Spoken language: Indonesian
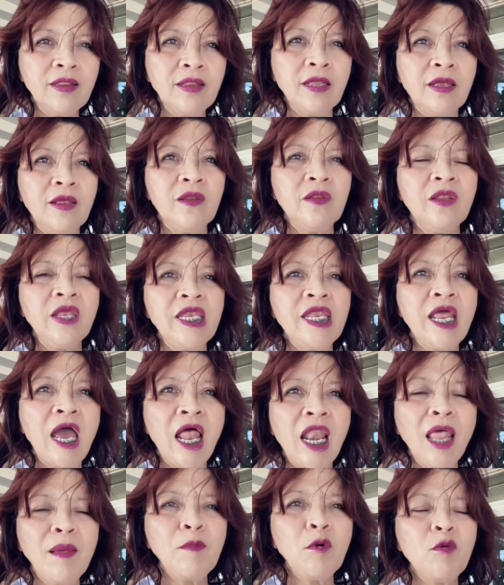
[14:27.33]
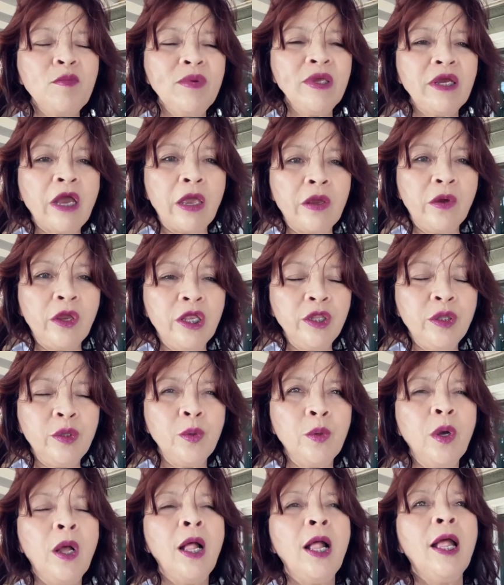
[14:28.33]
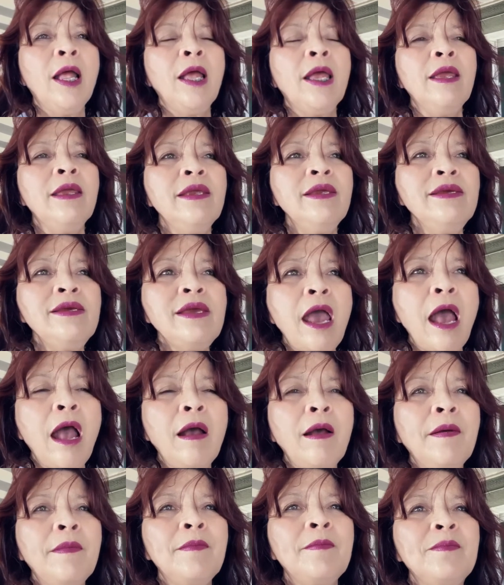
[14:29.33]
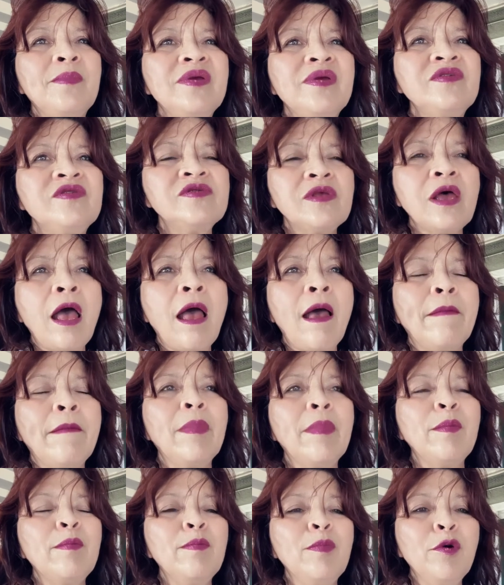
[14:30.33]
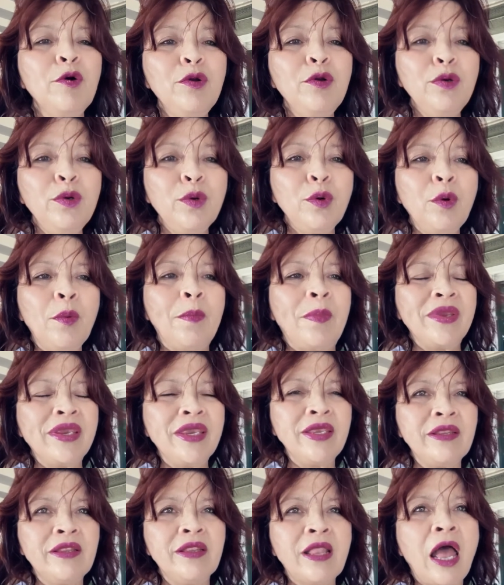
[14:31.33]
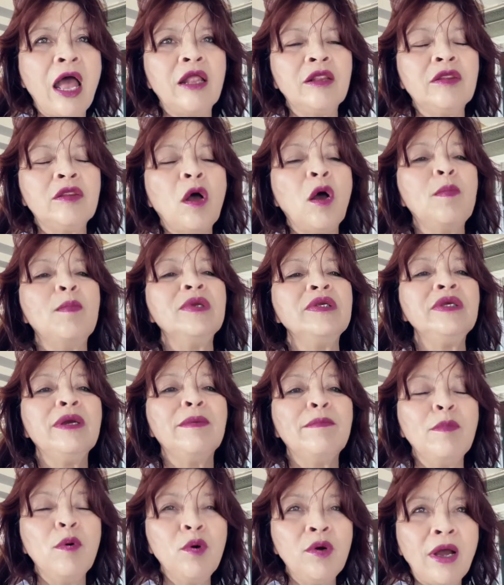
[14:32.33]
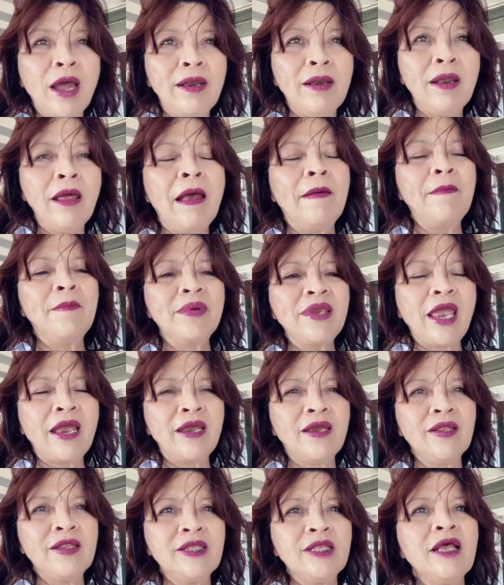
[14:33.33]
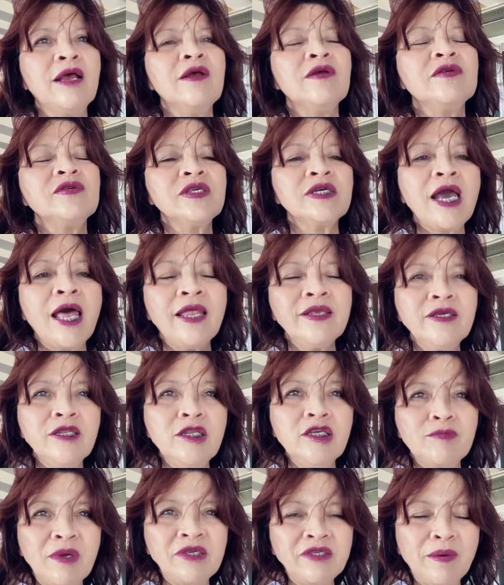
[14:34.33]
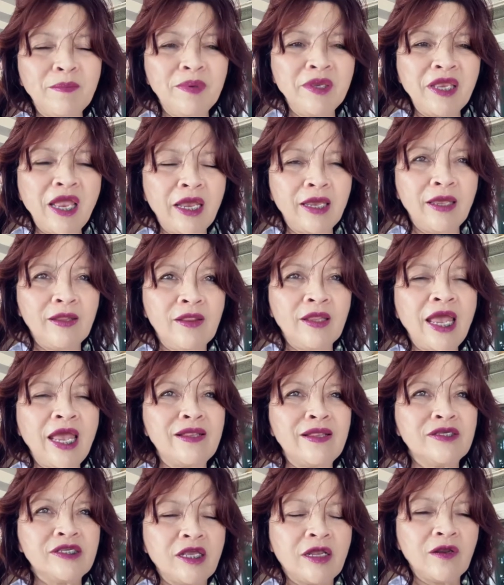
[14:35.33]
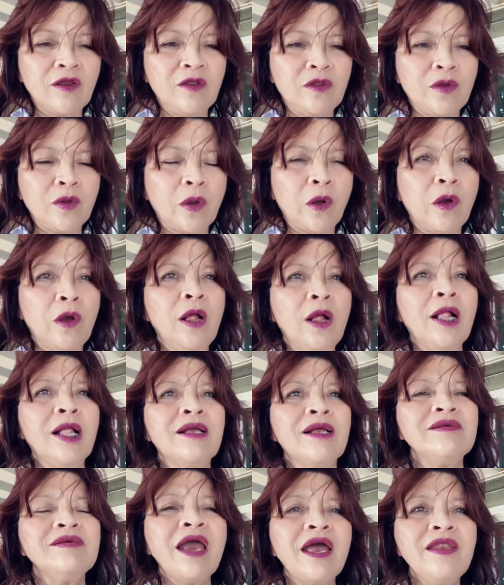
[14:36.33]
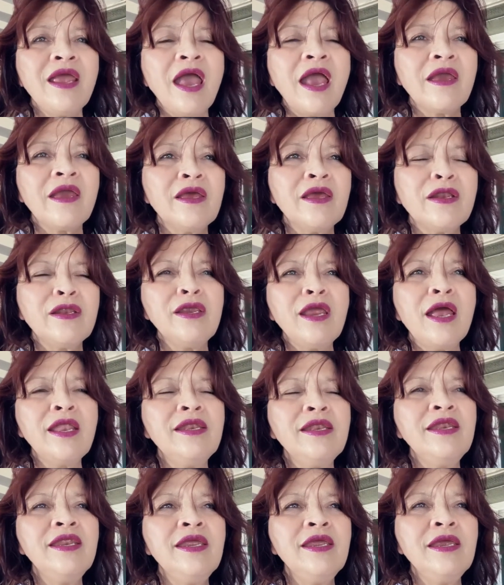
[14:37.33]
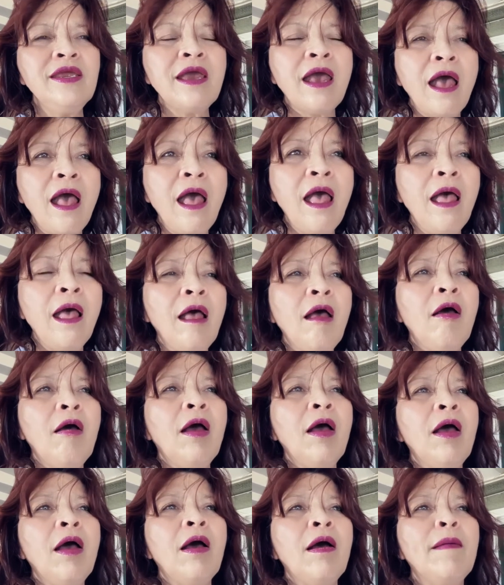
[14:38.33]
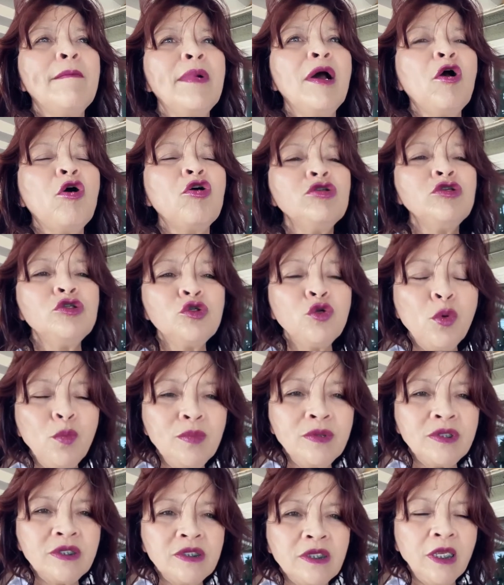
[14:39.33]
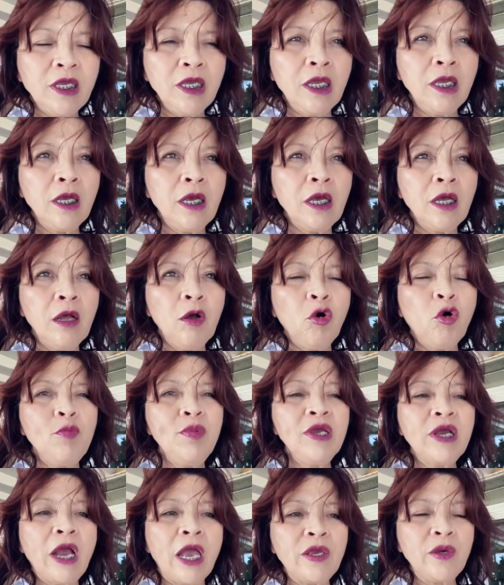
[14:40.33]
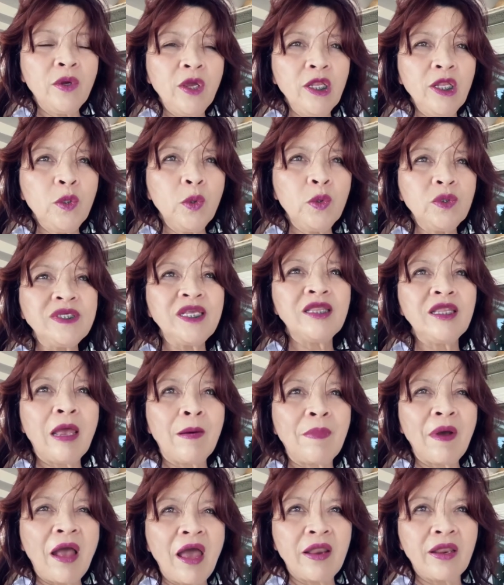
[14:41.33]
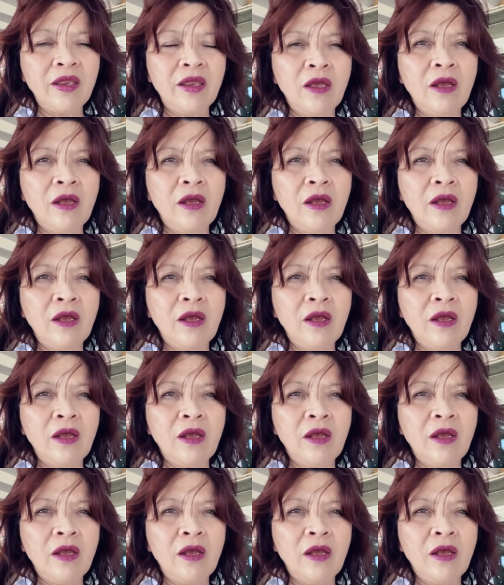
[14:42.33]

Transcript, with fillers: di dalam ubi kayu itu yang bisa membunuh atau menyembuhkan penyakit segala jenis macam penyakit kanker gitu loh. Jadi akhirnya dia e, mengkonsumsi ubi kayu itu setiap hari.